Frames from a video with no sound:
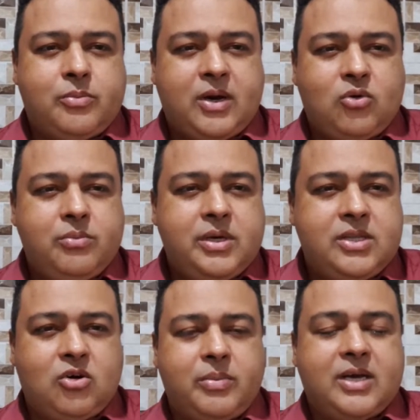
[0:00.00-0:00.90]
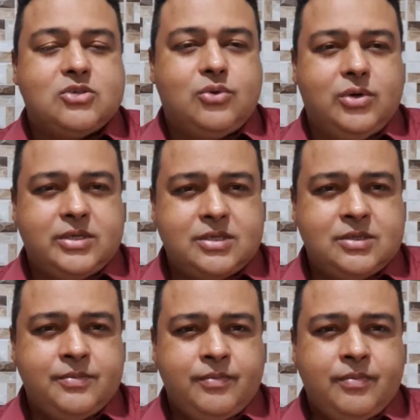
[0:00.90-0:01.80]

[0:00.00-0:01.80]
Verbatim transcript: comprar comida, comprar as coisas.